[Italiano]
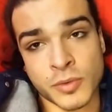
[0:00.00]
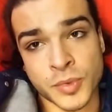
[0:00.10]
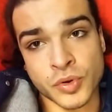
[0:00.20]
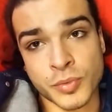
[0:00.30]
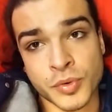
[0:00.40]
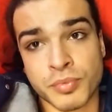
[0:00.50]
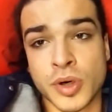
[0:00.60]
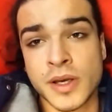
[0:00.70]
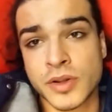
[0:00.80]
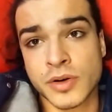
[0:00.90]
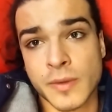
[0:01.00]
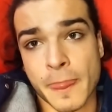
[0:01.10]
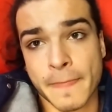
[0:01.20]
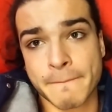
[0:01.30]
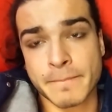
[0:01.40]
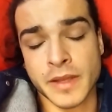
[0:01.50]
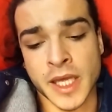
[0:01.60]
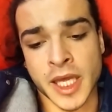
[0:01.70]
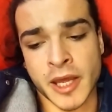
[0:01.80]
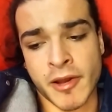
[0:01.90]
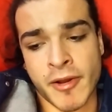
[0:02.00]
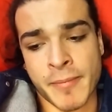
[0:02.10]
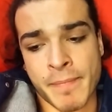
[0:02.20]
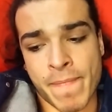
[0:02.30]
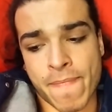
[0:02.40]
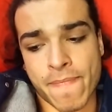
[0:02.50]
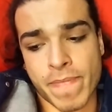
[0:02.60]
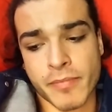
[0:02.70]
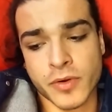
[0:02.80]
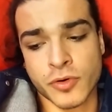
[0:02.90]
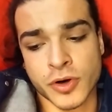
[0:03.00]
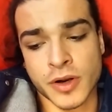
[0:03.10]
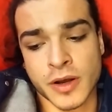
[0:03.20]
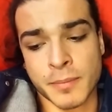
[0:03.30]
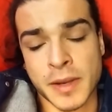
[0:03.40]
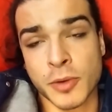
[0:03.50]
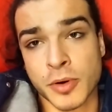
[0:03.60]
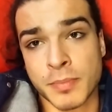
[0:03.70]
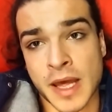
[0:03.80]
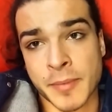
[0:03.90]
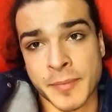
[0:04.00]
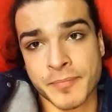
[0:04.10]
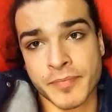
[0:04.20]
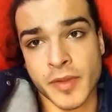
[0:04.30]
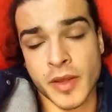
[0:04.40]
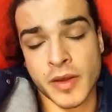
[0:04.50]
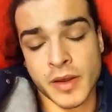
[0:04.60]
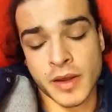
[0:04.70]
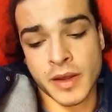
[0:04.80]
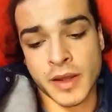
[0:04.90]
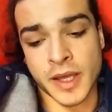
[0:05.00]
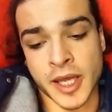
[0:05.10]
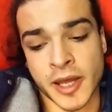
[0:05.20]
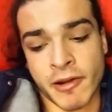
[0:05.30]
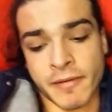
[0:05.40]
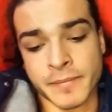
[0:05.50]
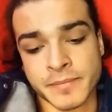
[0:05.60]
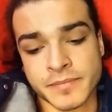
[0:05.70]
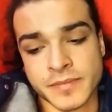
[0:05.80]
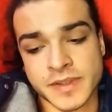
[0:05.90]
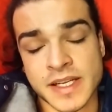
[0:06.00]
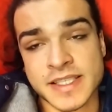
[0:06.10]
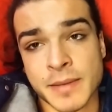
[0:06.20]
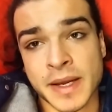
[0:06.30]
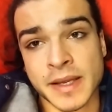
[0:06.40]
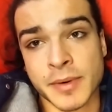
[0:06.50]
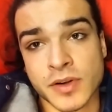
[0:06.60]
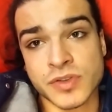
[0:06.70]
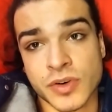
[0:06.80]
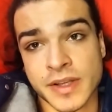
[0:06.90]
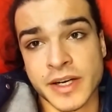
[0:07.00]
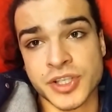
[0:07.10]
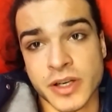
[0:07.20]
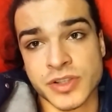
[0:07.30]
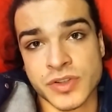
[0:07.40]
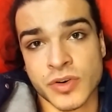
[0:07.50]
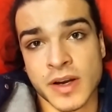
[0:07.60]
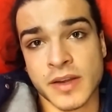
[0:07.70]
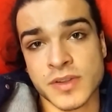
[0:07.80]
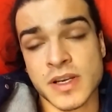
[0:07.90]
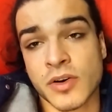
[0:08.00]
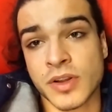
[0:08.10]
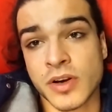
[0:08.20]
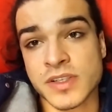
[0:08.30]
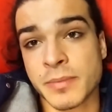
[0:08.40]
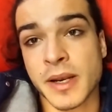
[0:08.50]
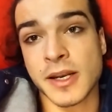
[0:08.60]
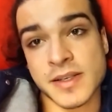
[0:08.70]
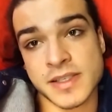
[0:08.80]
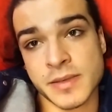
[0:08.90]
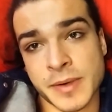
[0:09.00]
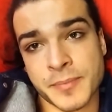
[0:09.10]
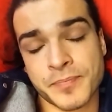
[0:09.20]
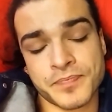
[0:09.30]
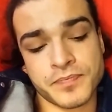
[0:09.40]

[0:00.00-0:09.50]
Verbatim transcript: un mondo più pulito e con meno problemi. E senza mai però scordarci che ci sono anche un sacco di cose bellissime